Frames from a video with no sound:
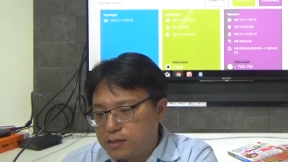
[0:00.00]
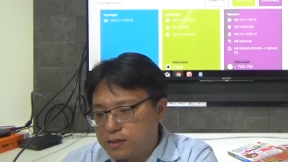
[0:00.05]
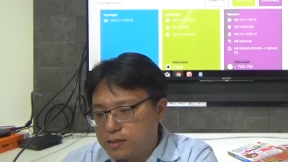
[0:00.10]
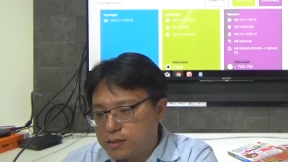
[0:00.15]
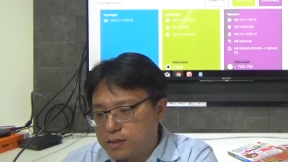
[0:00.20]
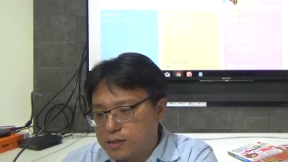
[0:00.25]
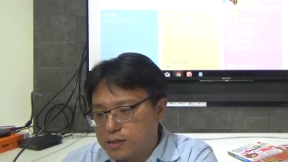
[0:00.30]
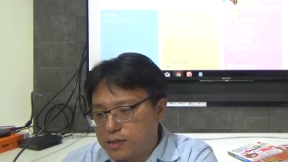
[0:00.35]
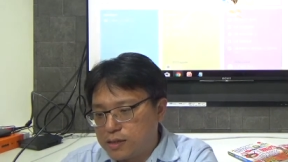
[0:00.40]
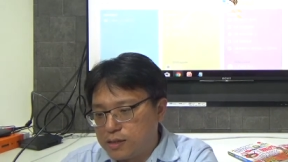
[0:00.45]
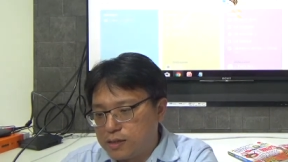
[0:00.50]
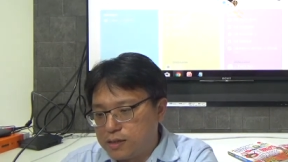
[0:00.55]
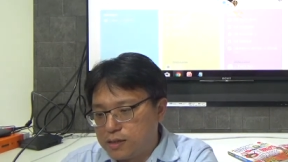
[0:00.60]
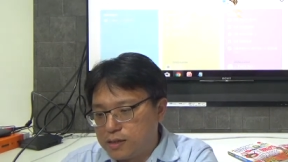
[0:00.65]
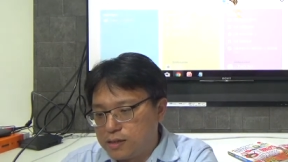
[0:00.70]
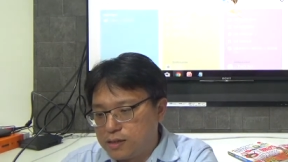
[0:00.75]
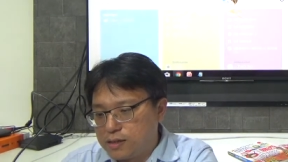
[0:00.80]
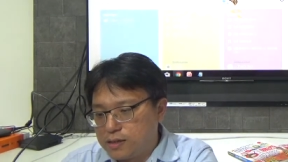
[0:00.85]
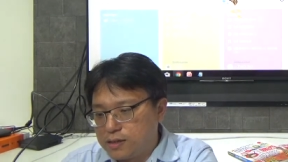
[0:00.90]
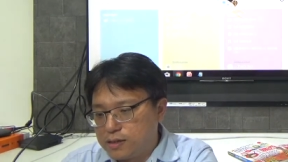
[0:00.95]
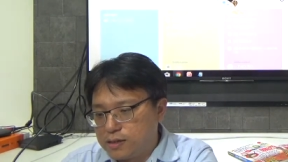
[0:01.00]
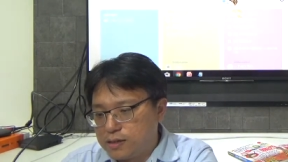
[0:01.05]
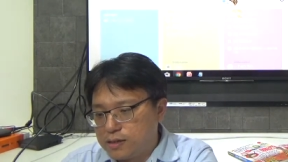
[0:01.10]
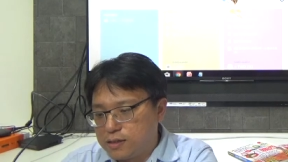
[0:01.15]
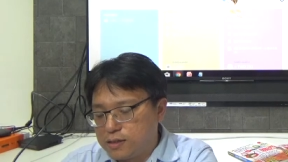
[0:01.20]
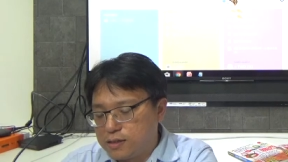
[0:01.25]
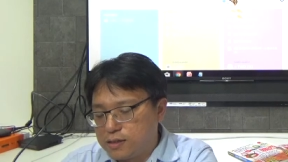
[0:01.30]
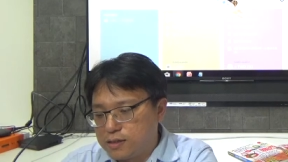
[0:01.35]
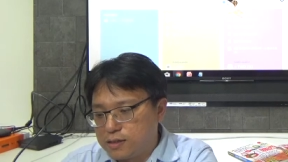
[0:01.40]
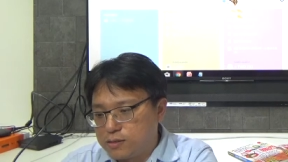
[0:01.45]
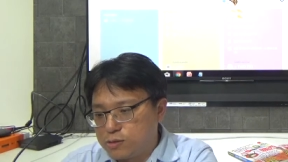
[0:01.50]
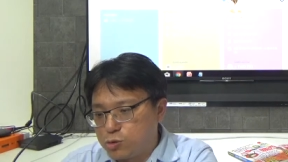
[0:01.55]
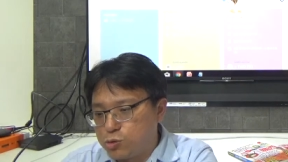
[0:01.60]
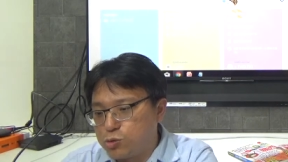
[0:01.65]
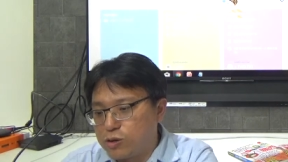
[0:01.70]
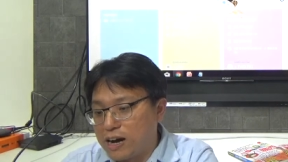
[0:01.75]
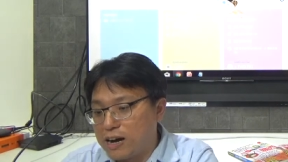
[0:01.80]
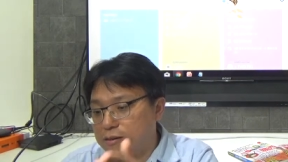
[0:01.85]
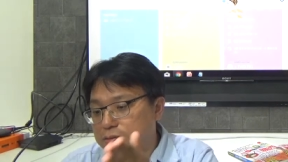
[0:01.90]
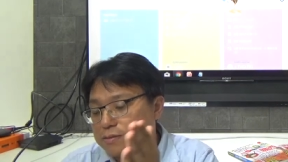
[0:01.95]
那个
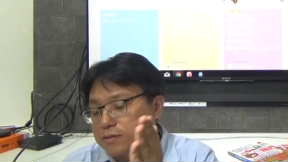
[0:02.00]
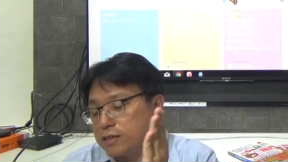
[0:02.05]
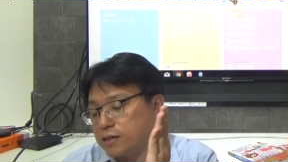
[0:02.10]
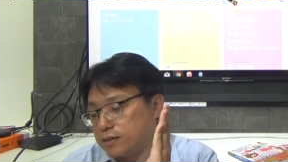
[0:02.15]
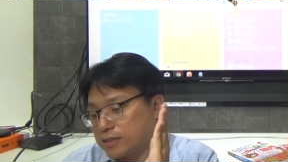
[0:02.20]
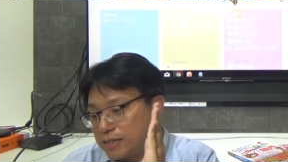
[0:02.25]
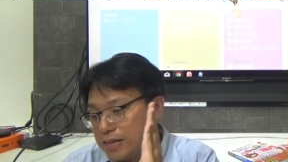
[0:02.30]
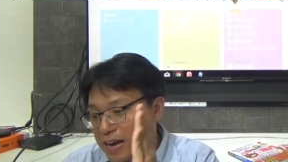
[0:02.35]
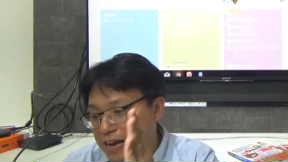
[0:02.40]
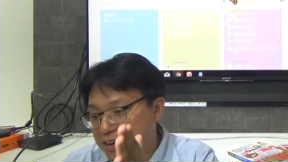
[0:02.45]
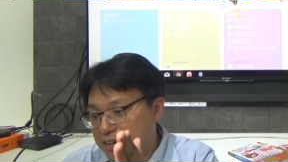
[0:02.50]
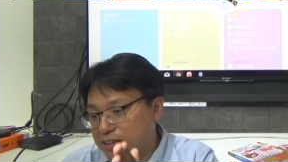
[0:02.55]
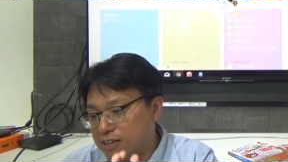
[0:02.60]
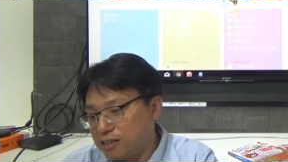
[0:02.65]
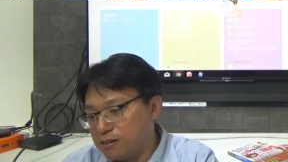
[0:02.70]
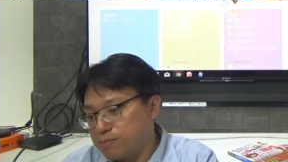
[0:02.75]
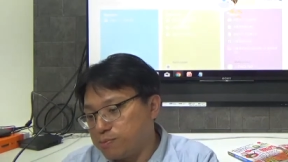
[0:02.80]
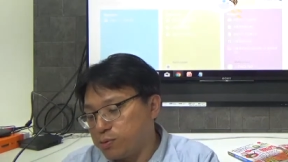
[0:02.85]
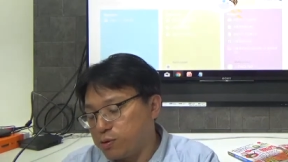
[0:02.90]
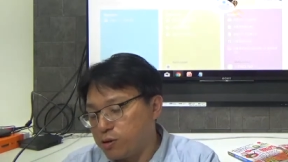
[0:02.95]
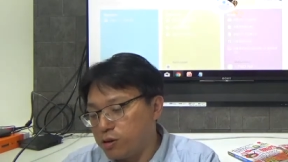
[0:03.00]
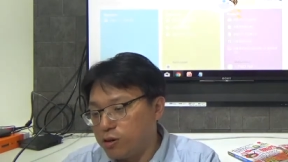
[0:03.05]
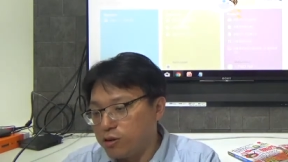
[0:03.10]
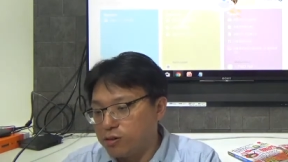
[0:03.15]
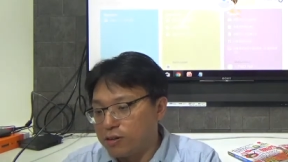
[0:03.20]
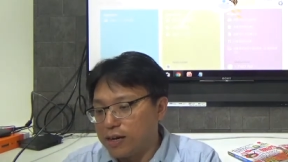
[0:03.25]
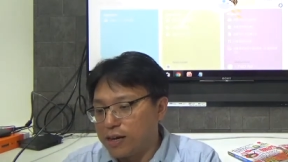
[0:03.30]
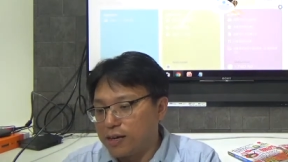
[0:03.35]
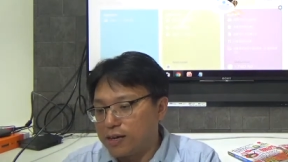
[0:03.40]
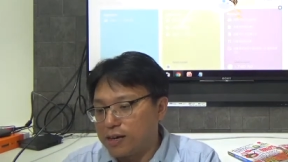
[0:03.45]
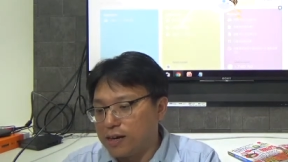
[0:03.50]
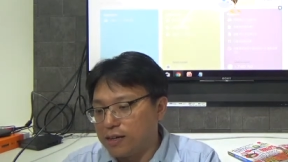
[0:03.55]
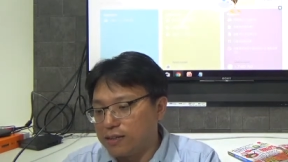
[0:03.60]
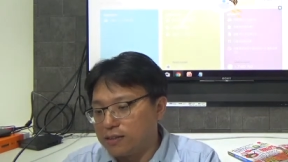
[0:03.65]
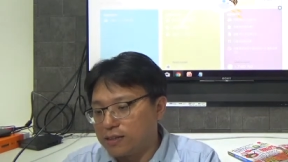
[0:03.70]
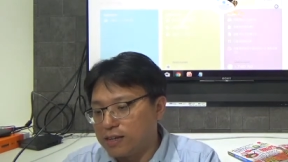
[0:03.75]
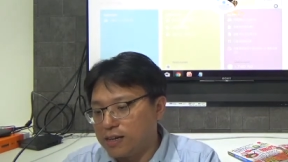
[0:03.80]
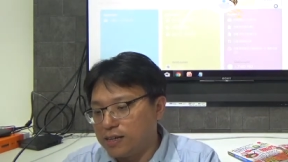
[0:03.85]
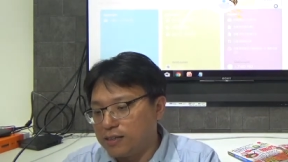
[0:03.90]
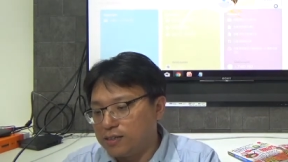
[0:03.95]
虎航的 Tiger Pro 来看，
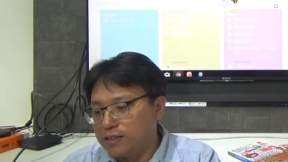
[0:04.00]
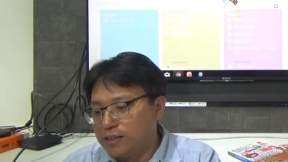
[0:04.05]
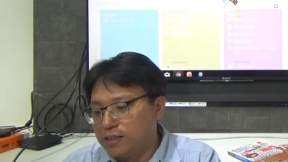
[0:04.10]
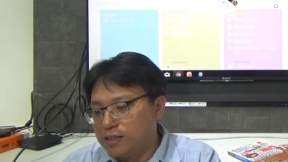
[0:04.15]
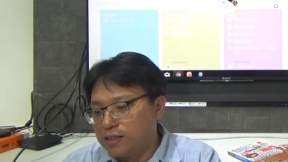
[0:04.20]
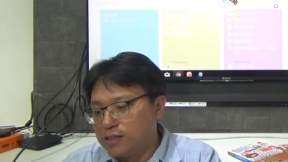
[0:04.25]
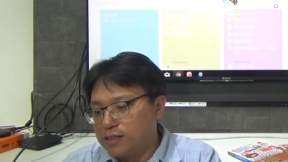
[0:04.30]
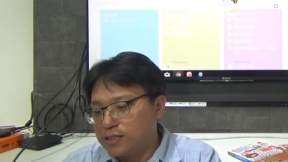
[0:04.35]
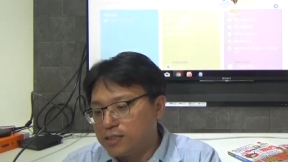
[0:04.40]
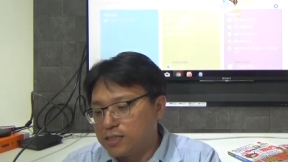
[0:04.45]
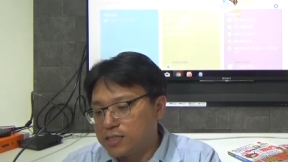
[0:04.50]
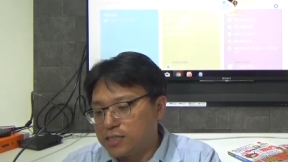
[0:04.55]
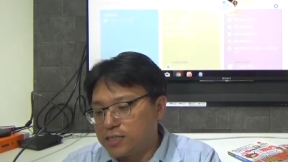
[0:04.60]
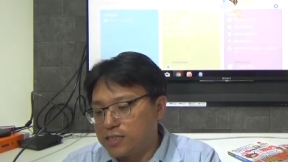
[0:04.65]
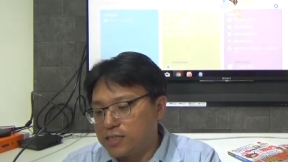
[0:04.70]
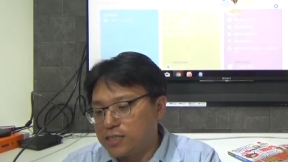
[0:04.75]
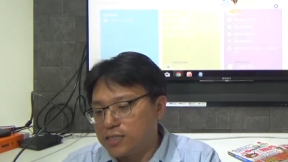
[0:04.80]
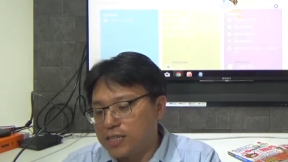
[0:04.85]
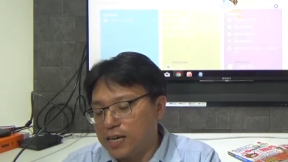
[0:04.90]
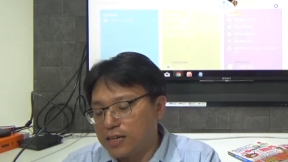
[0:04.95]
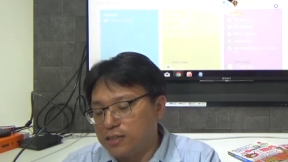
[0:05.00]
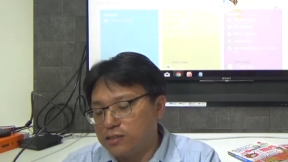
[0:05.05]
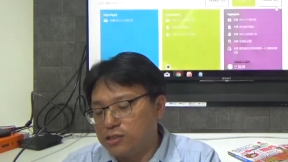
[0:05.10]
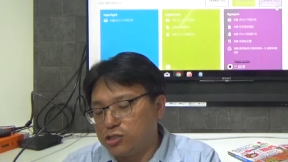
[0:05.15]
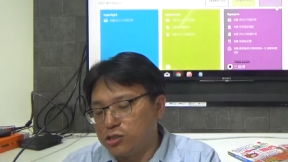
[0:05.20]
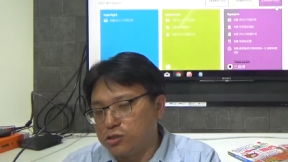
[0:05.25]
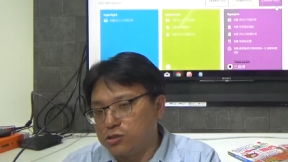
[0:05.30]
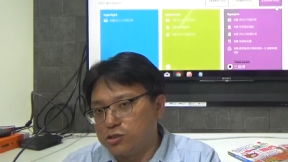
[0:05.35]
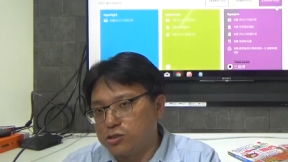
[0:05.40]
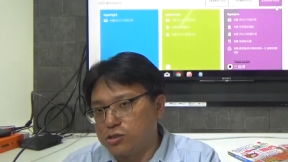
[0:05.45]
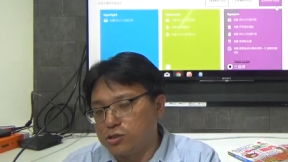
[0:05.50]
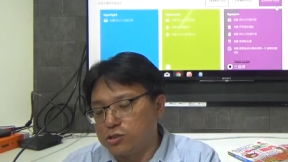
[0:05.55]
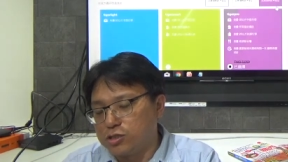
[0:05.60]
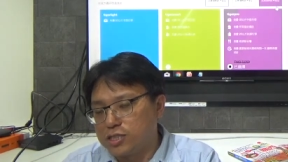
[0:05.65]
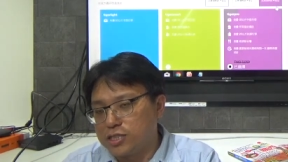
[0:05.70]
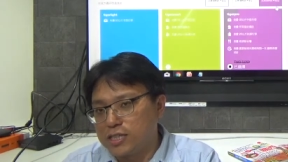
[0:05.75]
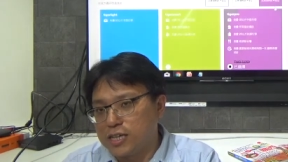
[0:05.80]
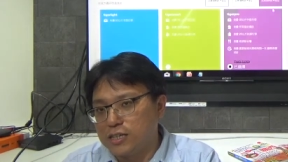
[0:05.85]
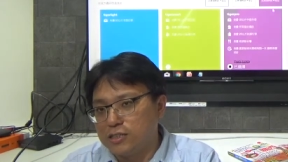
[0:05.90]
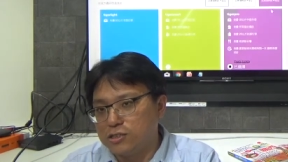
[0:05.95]
你看四三九九
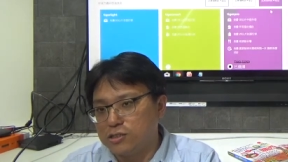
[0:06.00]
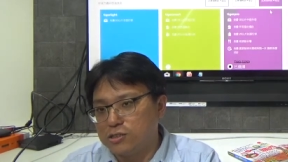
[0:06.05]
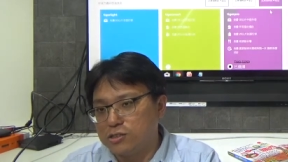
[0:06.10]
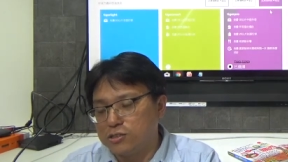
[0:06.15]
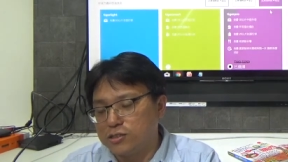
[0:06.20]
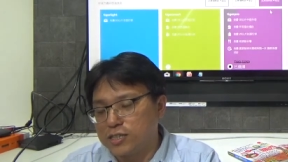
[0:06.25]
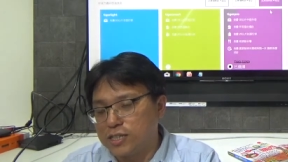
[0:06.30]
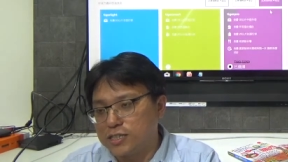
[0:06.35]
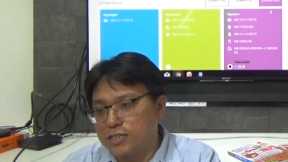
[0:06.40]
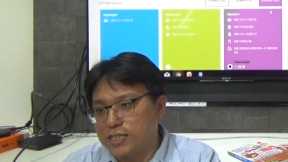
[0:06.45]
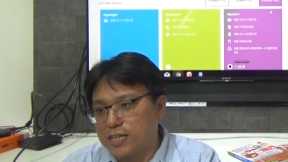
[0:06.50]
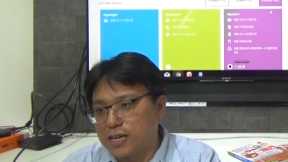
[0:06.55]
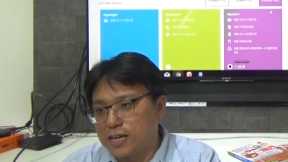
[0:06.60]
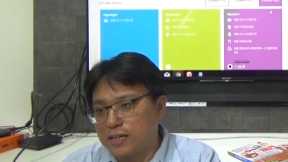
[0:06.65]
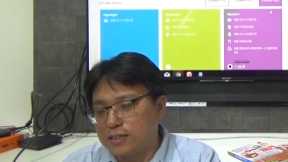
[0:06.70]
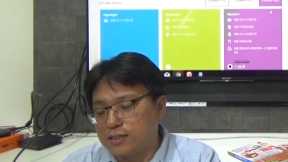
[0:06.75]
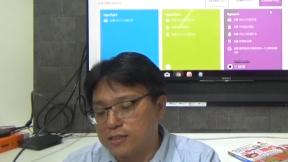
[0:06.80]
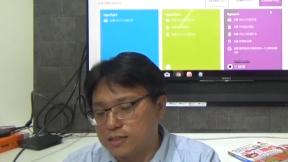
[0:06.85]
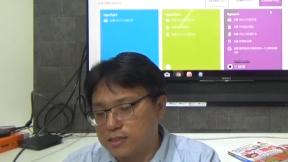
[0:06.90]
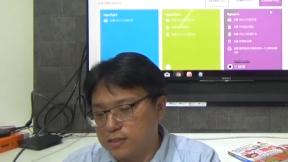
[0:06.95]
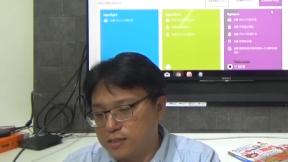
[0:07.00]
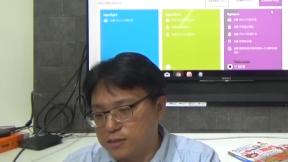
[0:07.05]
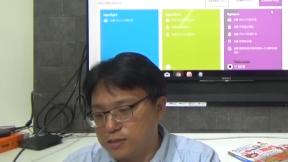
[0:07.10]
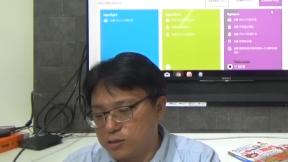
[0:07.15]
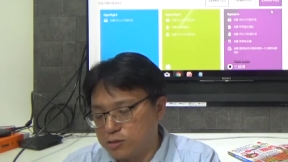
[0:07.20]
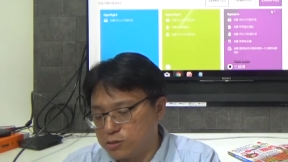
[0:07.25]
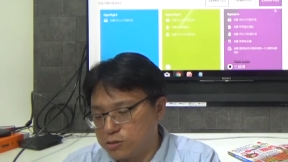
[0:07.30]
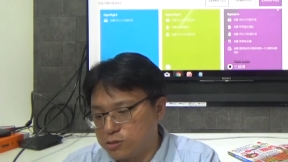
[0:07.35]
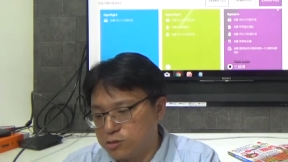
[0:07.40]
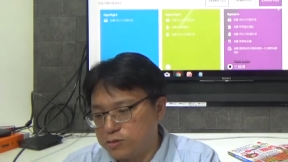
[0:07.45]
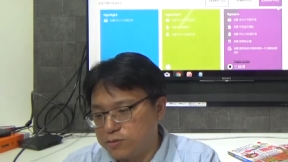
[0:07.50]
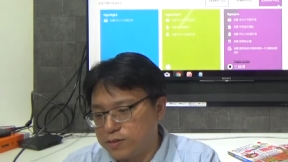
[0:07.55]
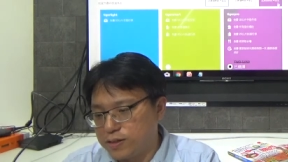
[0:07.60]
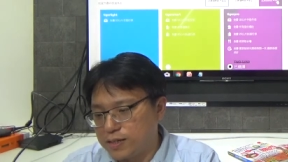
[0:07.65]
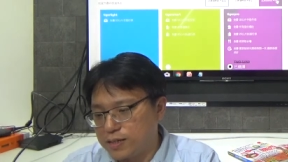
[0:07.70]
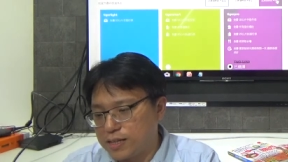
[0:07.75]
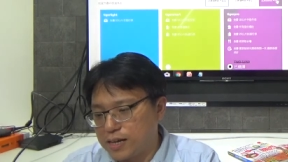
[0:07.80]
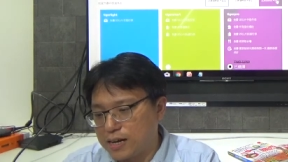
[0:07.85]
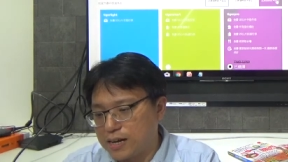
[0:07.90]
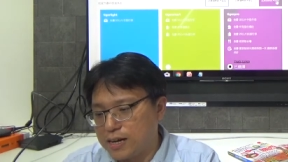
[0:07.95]
四三九九再加那个手续
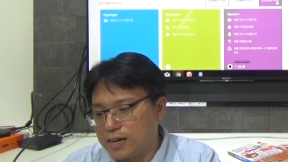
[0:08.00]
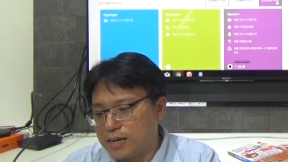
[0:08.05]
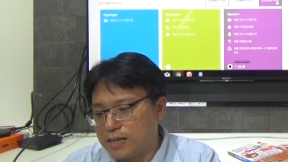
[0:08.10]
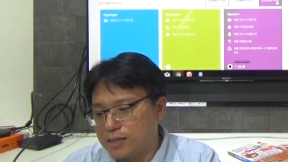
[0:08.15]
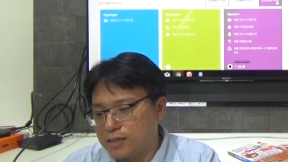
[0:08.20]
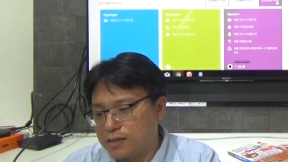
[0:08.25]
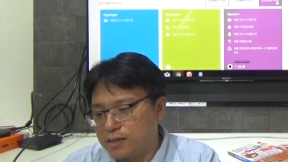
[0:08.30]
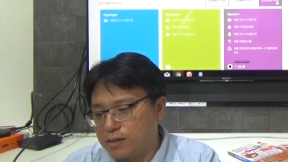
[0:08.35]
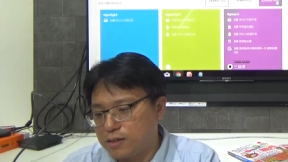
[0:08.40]
费大概。